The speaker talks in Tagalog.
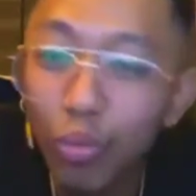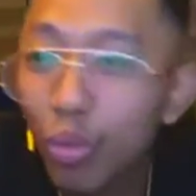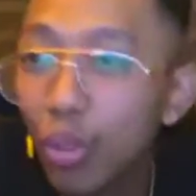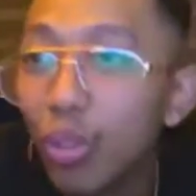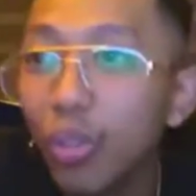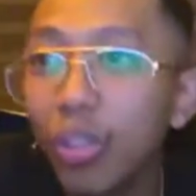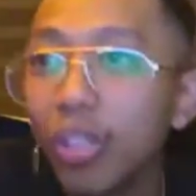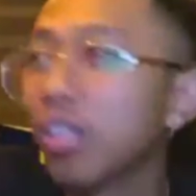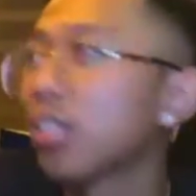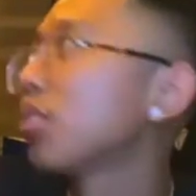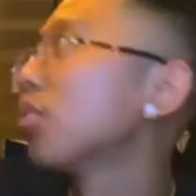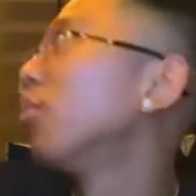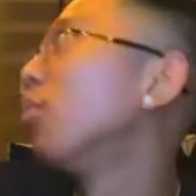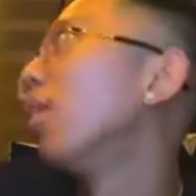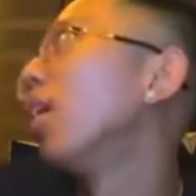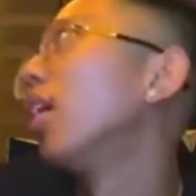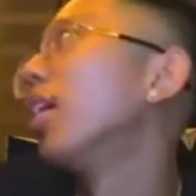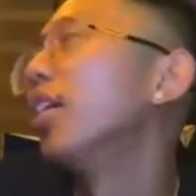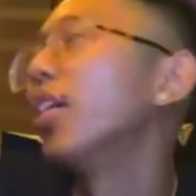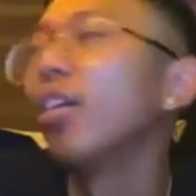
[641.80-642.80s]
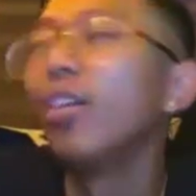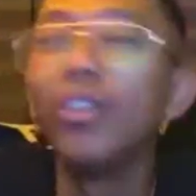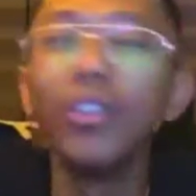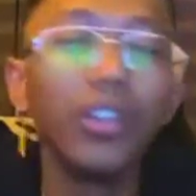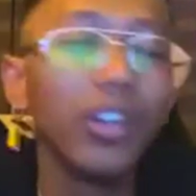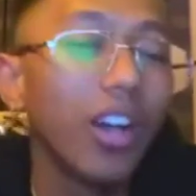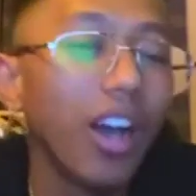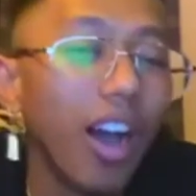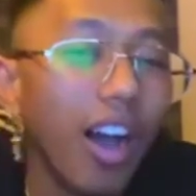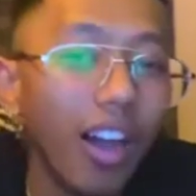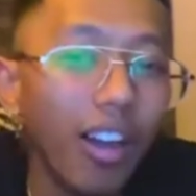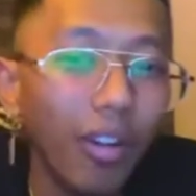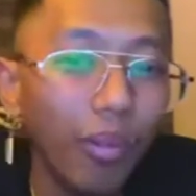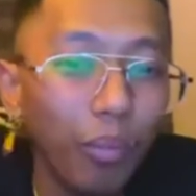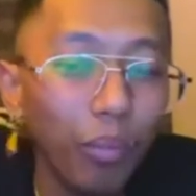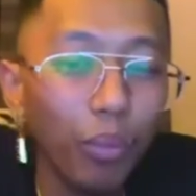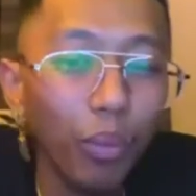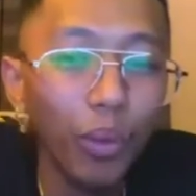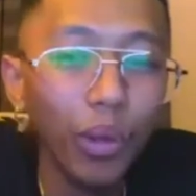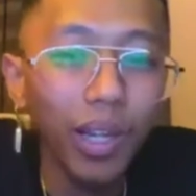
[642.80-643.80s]
Diyo, gusto mo kaya ako, Lugano,
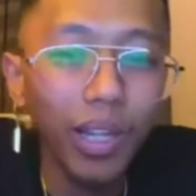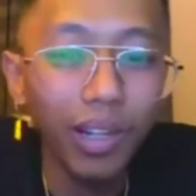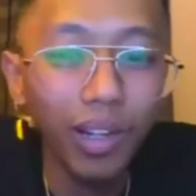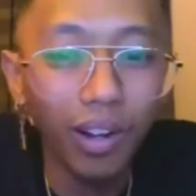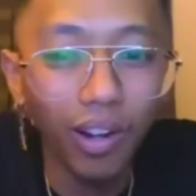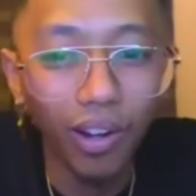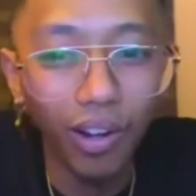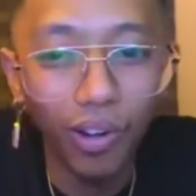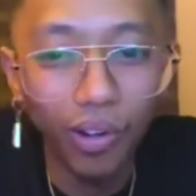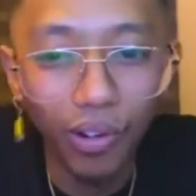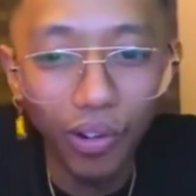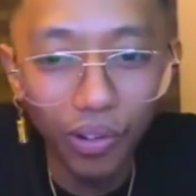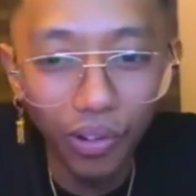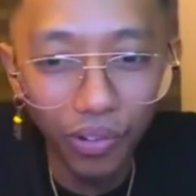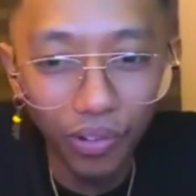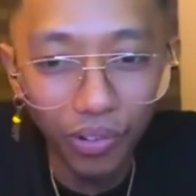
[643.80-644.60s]
buhay lang ako.